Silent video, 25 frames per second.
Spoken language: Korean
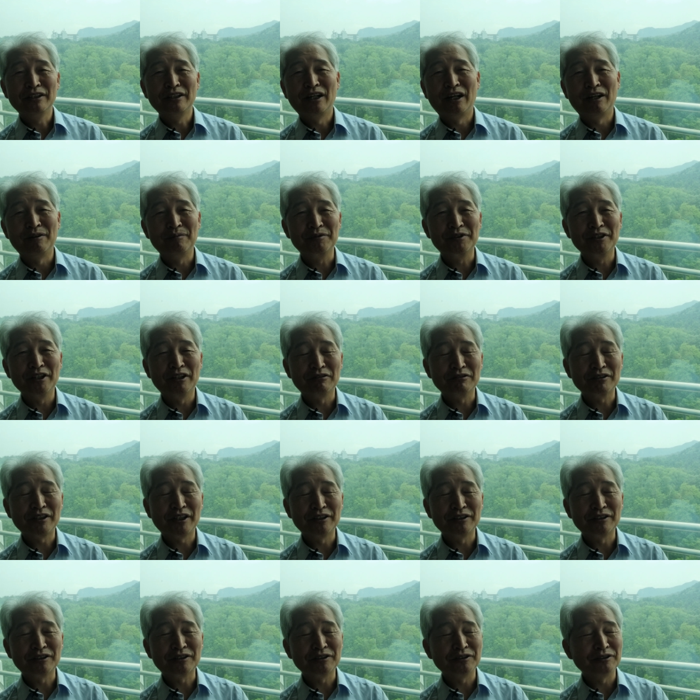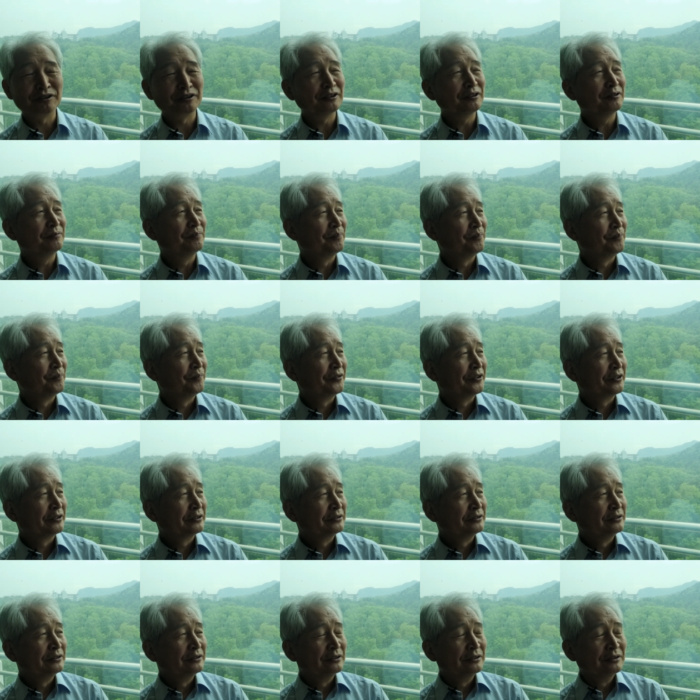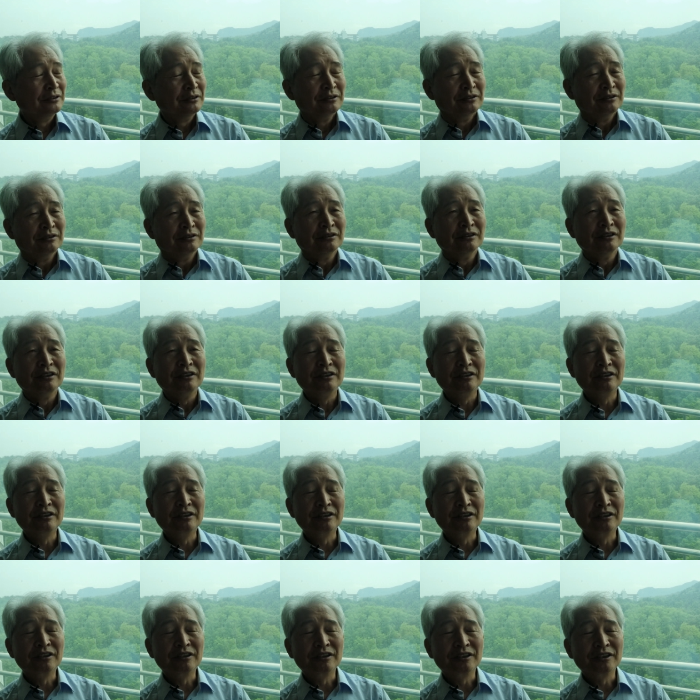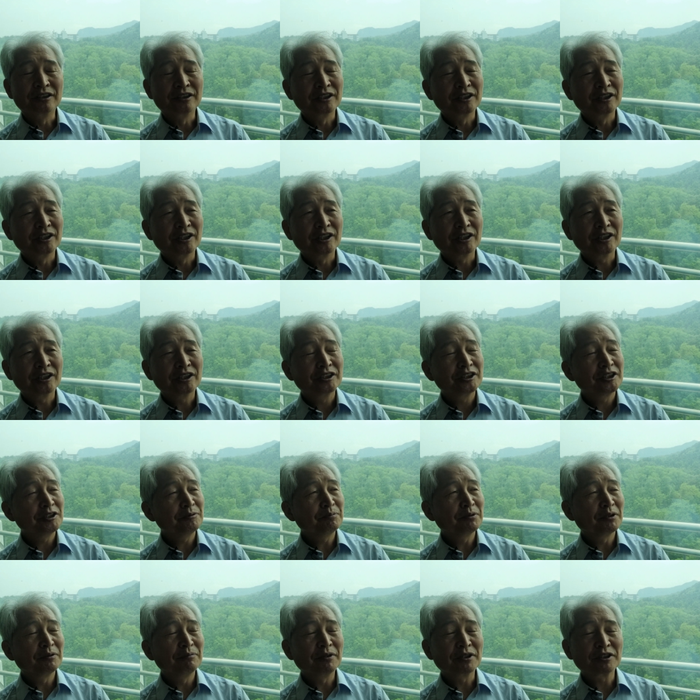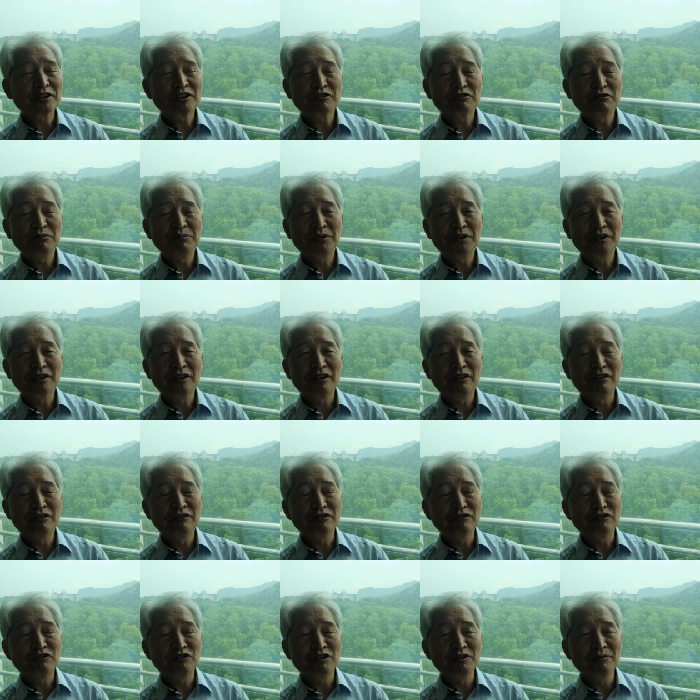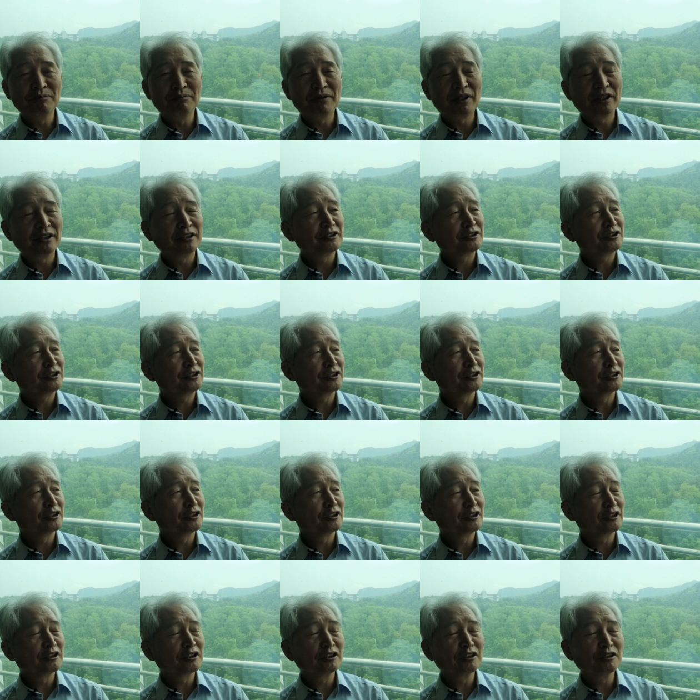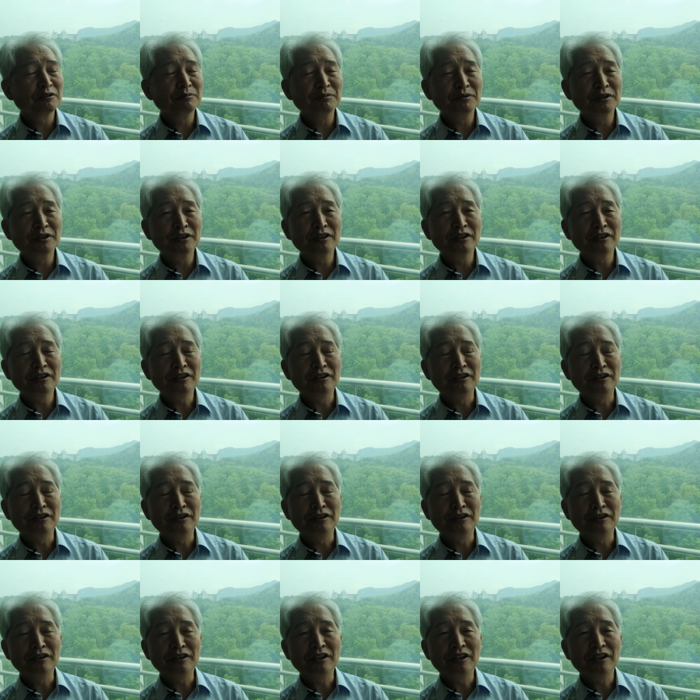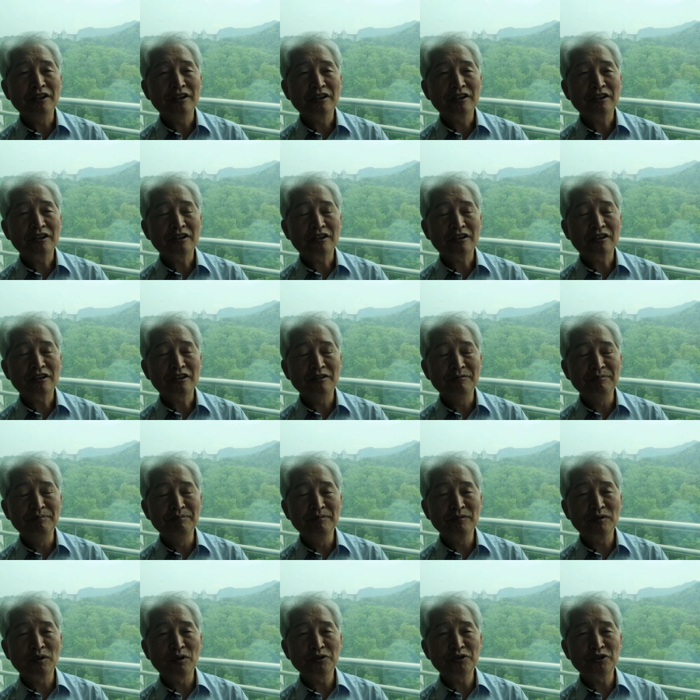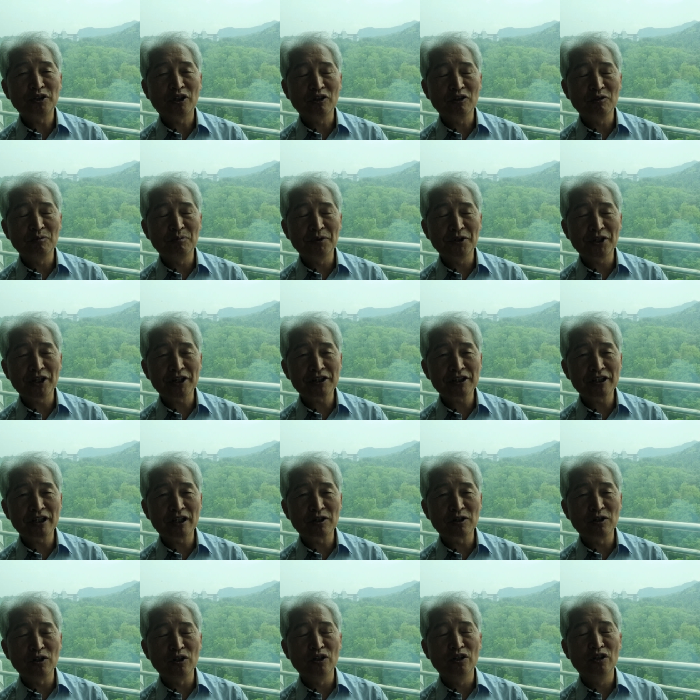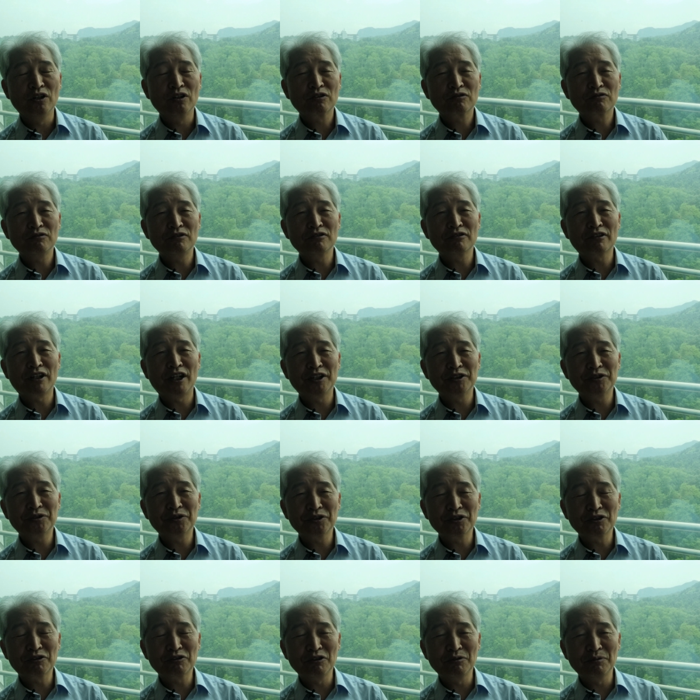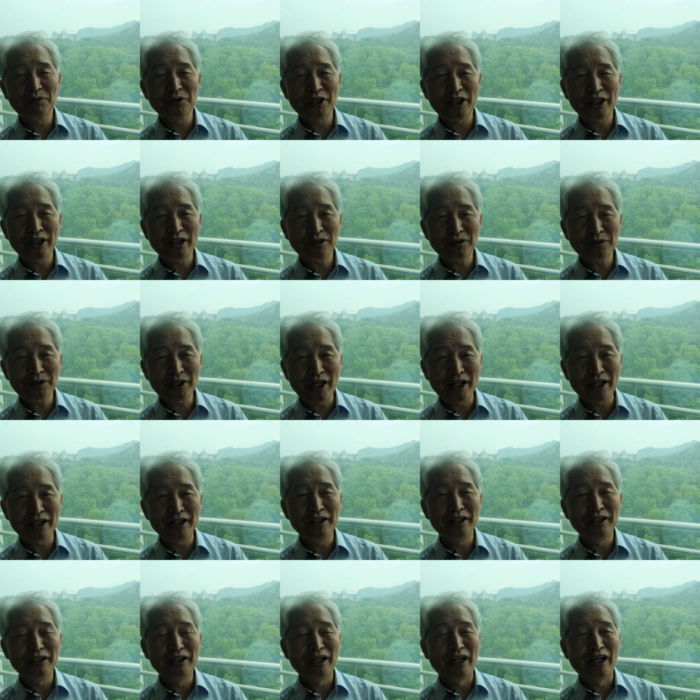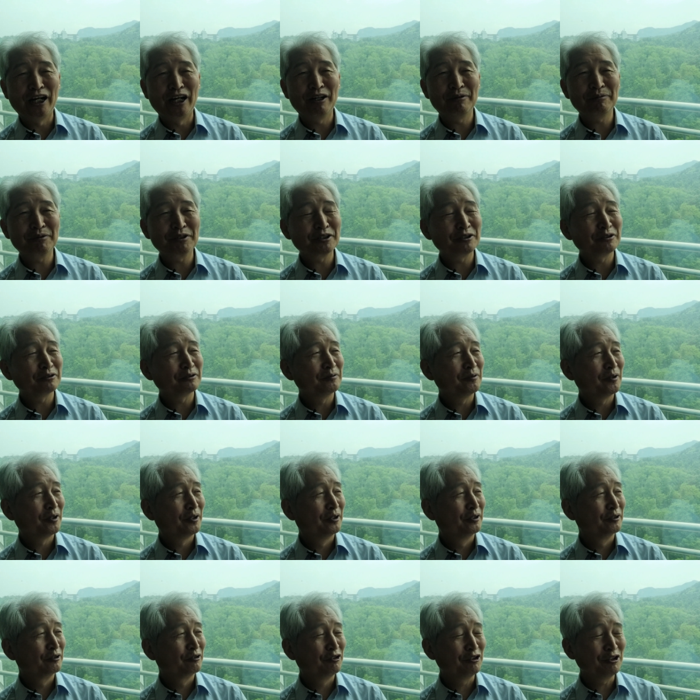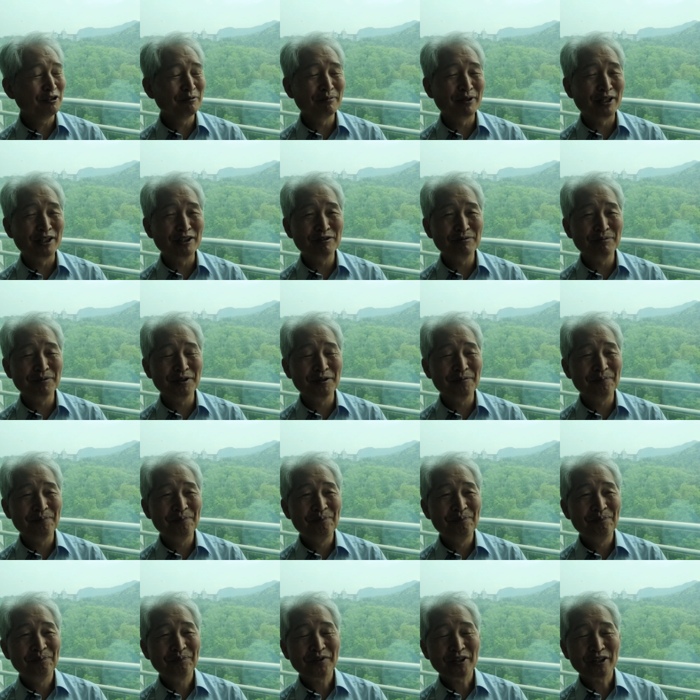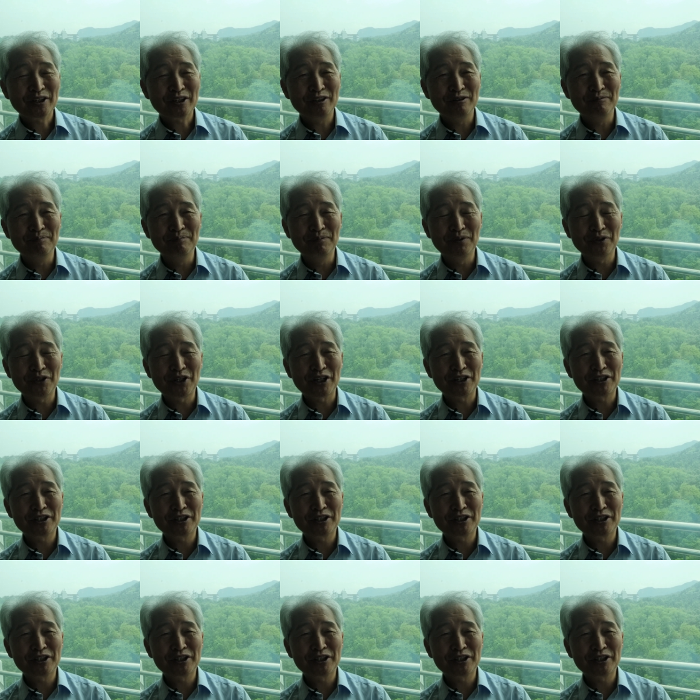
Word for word: 암기하고 다녔거든요 어, 시편 119편 가운 주님 말씀은 음, 금고 정금보다 귀하고 꿀과 송이꿀보다 달도다 아멘이죠 주님 말씀이 금보다